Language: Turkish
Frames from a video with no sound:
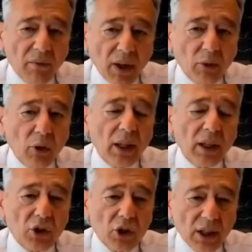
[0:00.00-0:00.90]
Var olan
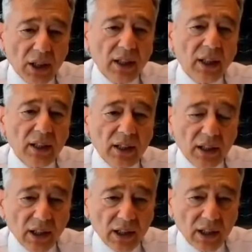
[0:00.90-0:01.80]
aşıların
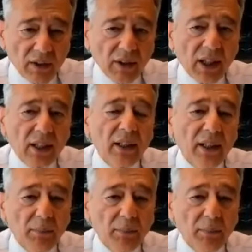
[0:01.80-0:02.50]
etkinlikleri var.